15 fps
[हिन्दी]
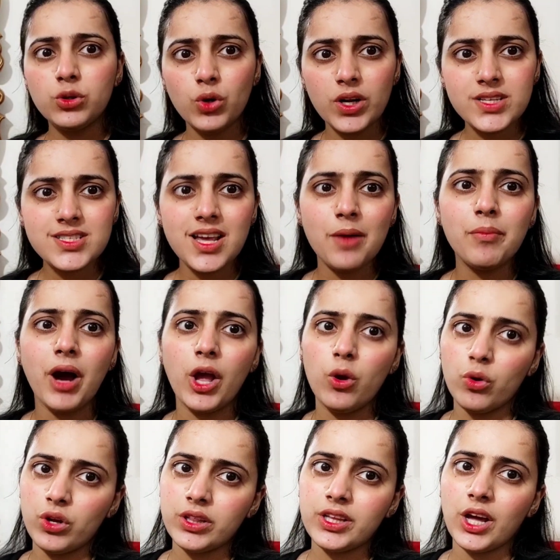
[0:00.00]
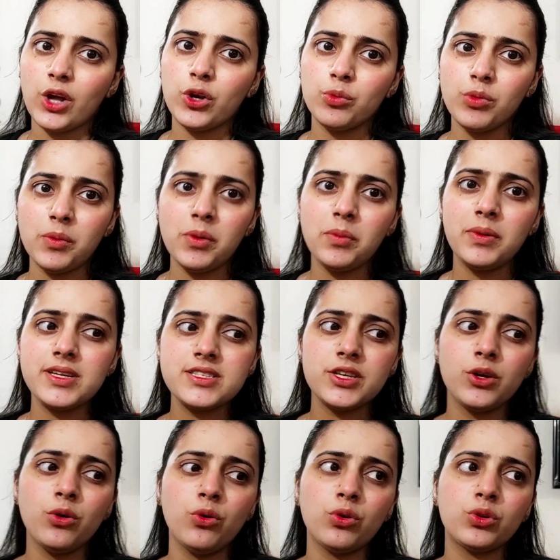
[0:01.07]
थोड़ा सा मायो की तैयारियों में भी बिजी
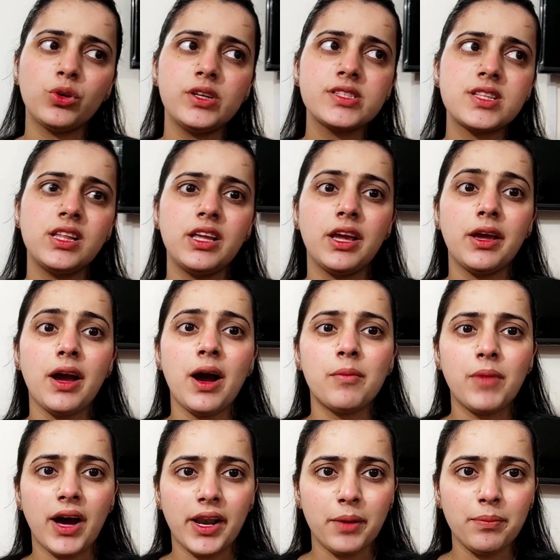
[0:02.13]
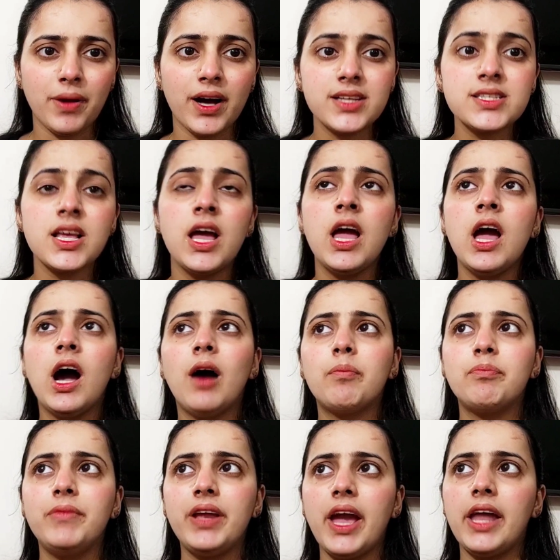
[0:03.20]
हूँ तो इसलिए हमारे पास
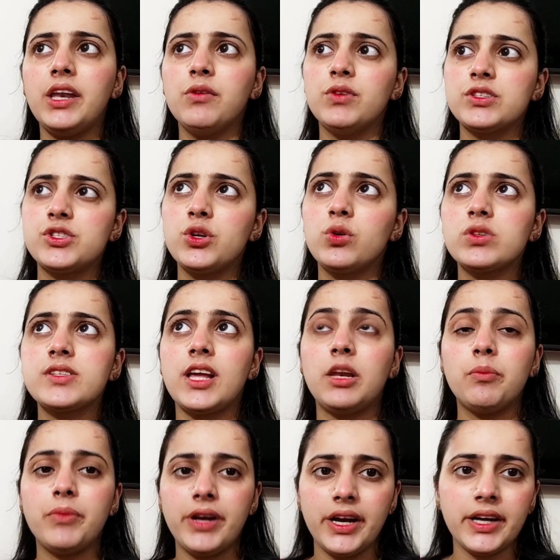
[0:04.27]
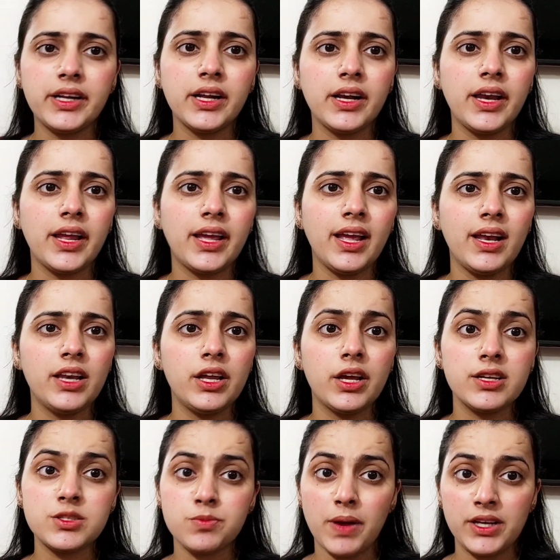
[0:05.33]
अपनी एनिवर्सरी को सेलिब्रेट करने के लिए
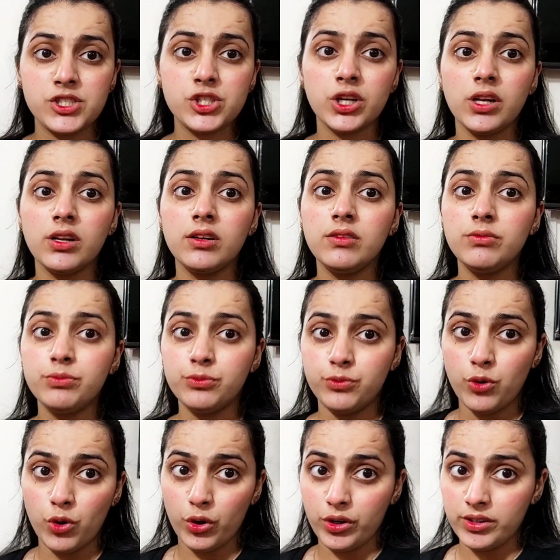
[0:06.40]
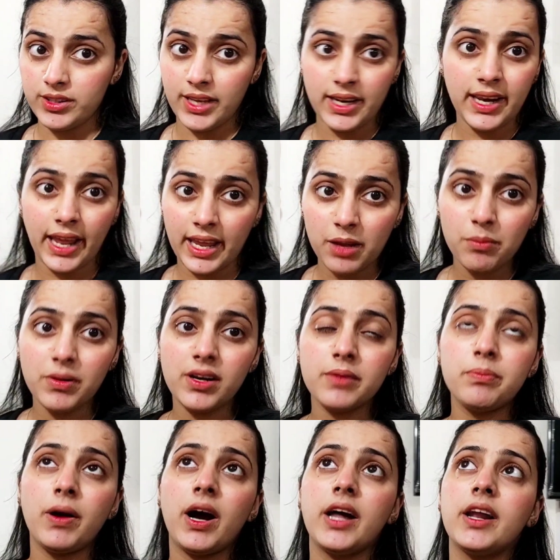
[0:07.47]
स्पेशल वो दिन नहीं मिल
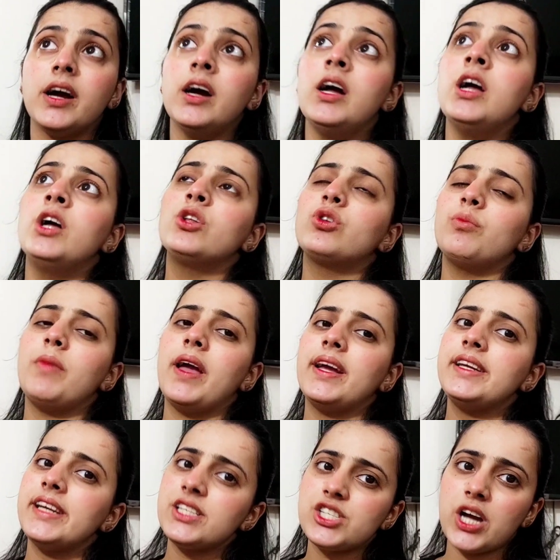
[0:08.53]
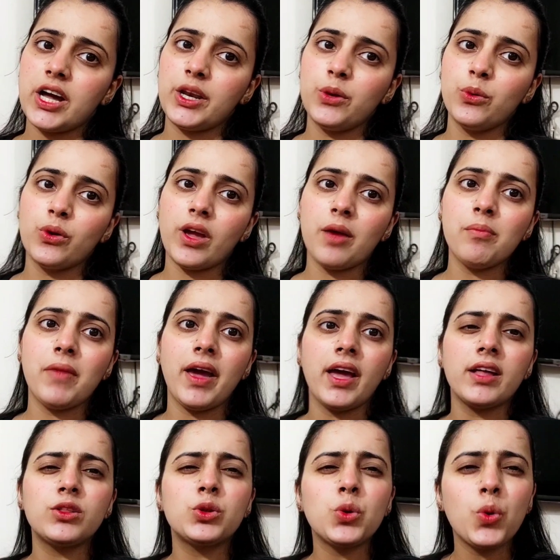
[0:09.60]
पा रहा तो मैं ये चाह रही हूँ कि मैं
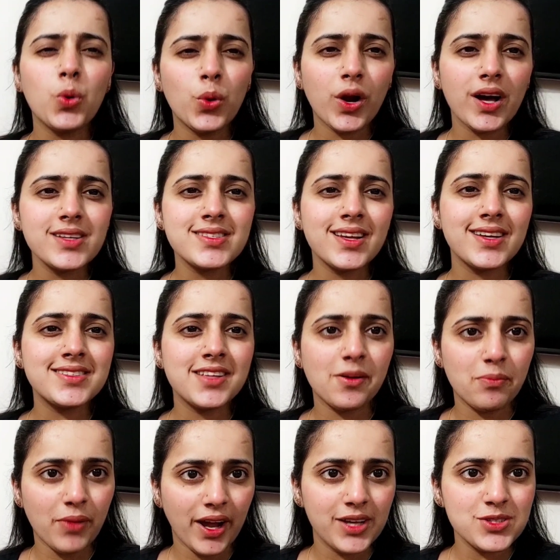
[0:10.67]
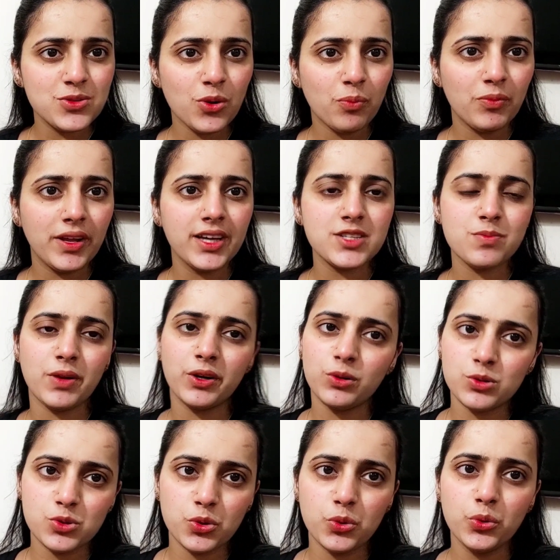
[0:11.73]
थोड़ा सा सरप्राइज़ तो अपने हस्बैंड को
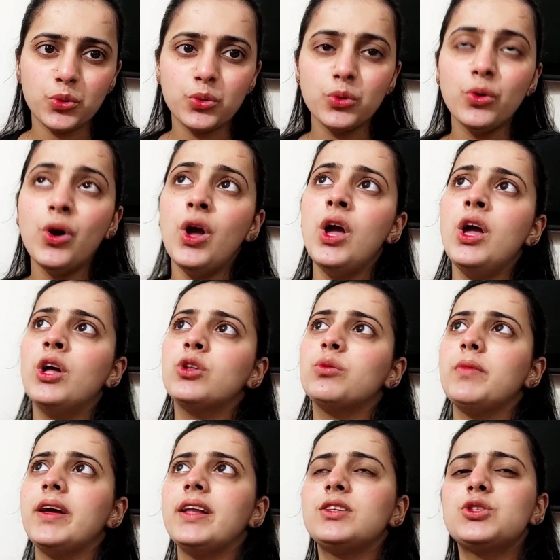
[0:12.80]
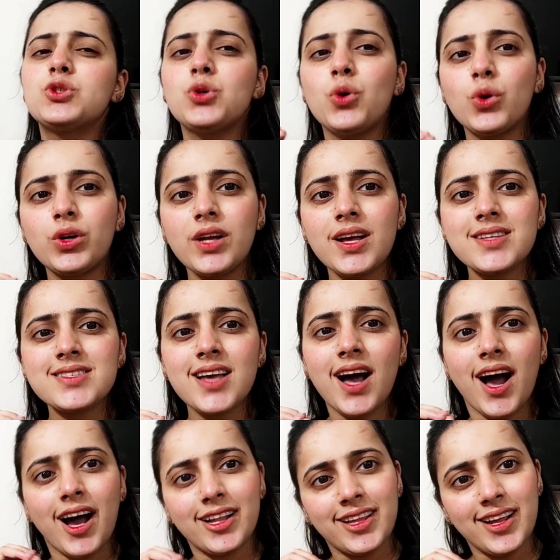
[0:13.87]
ज़रूर दूँ तो मैं छोटा सा
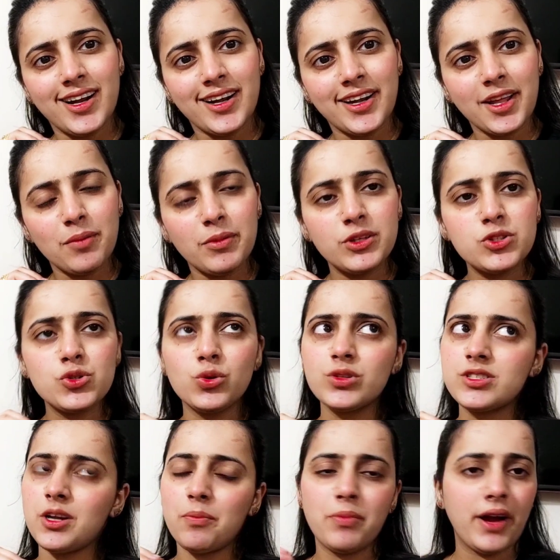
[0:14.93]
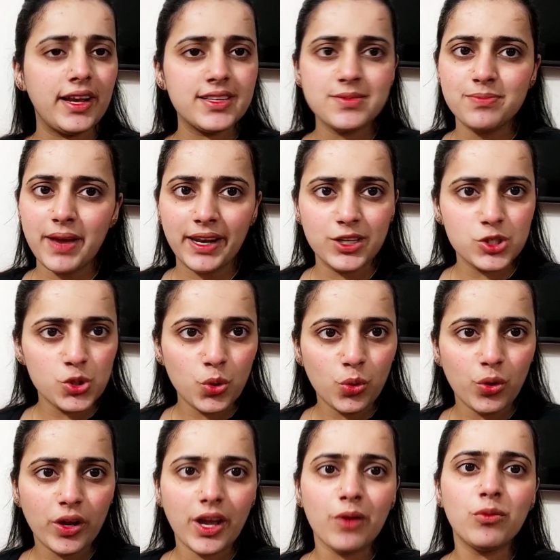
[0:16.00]
आधे घंटे में जो सरप्राइज़ मैनेज हो
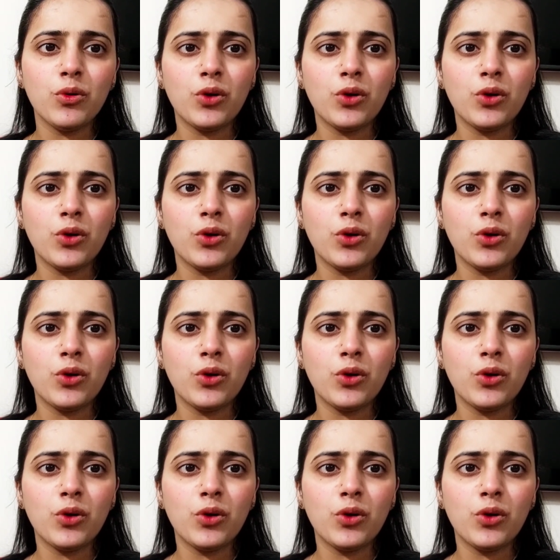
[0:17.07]
गया वो